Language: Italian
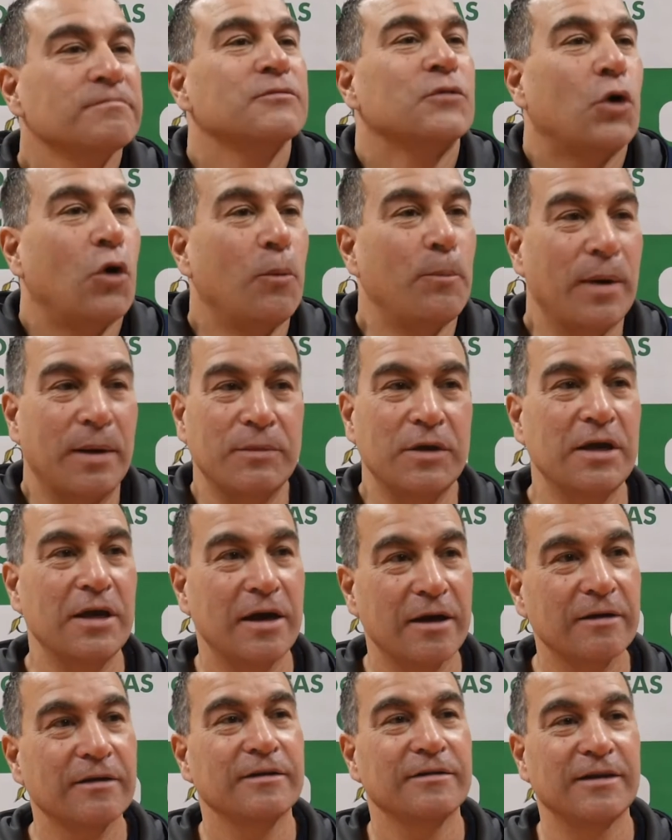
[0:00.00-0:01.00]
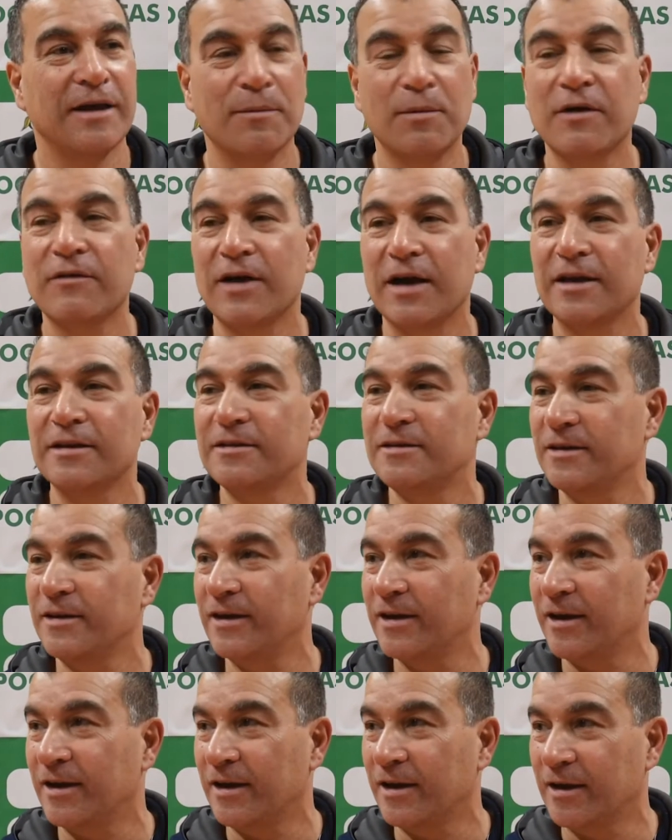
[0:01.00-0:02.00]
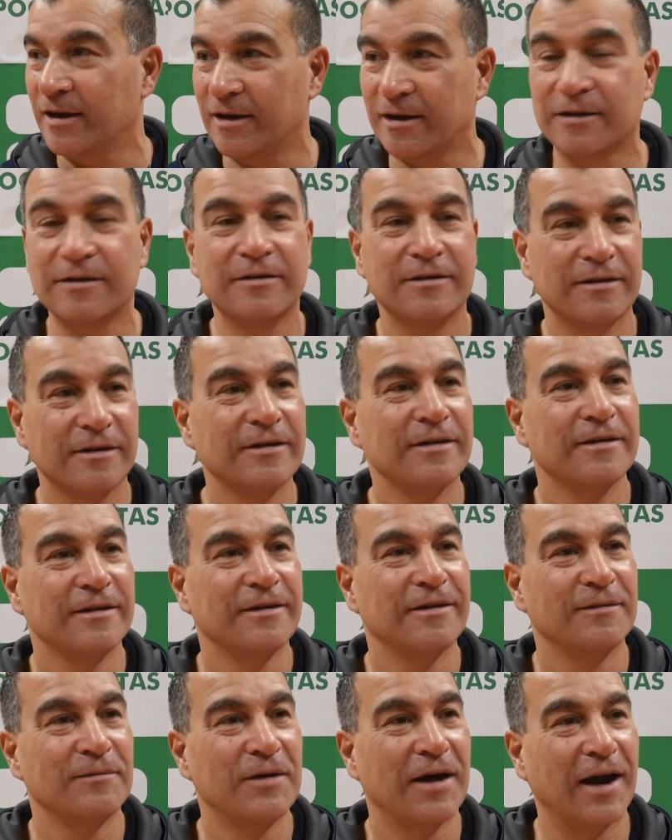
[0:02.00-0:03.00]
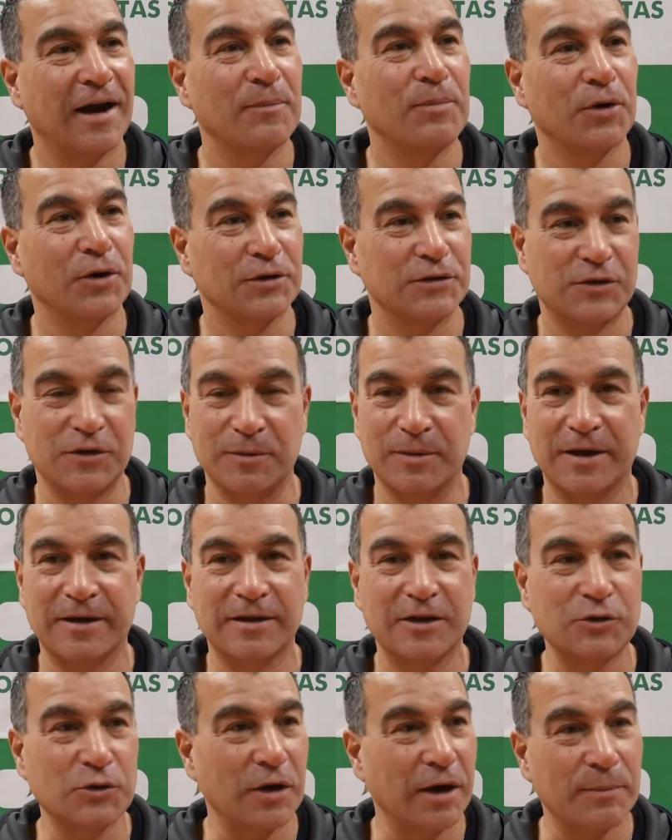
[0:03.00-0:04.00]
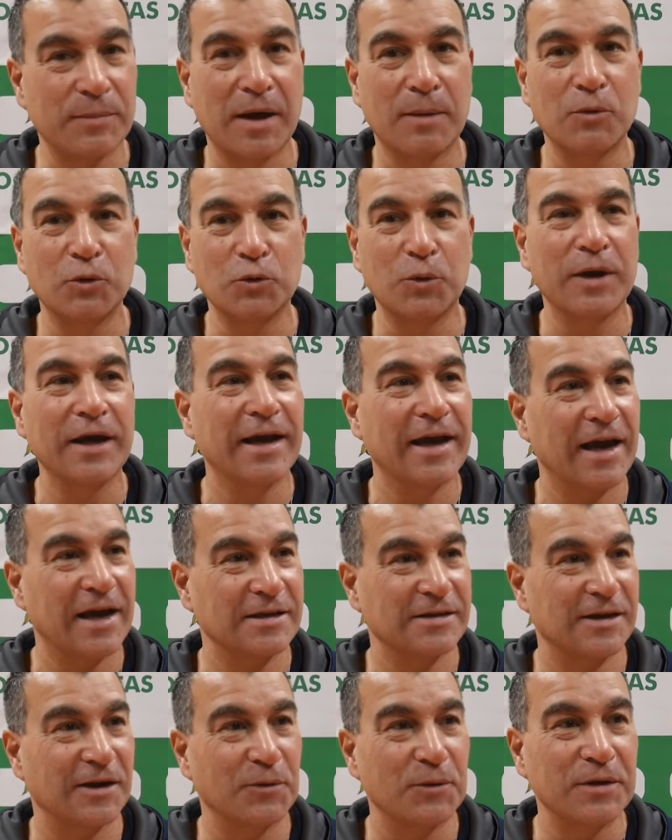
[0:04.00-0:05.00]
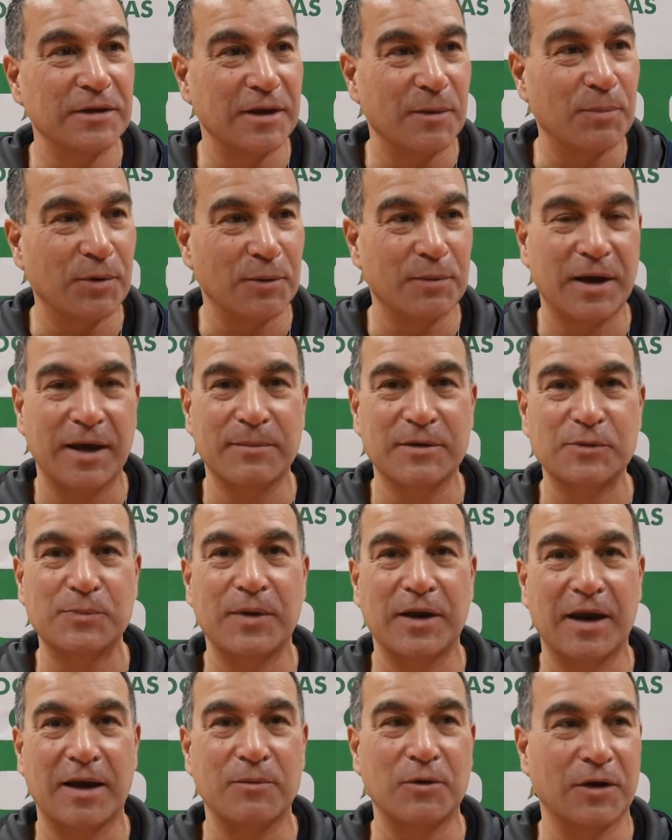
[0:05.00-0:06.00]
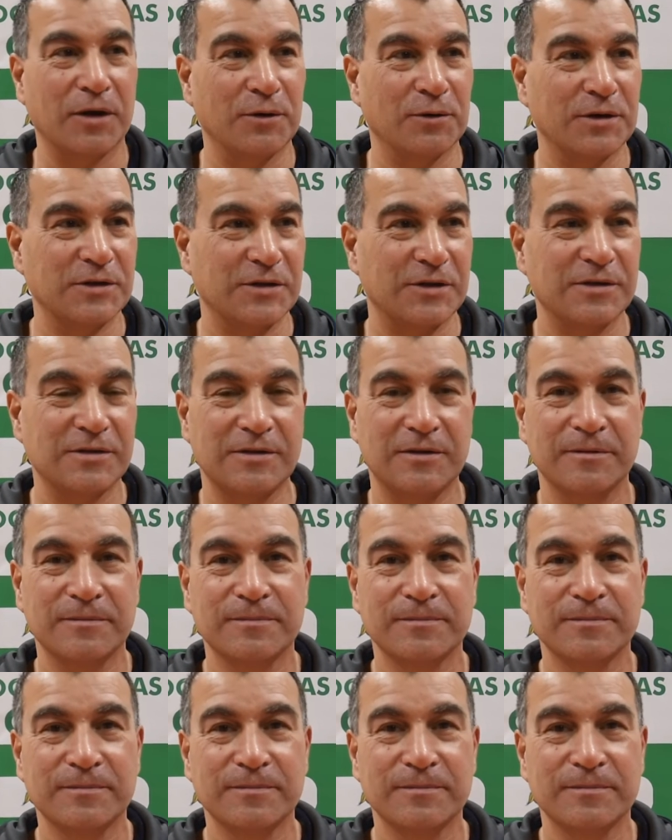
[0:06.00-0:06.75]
colpa mia, andiamo avanti e alla prossima. Adesso ne abbiamo due in casa, quindi il problema speriamo che non esista.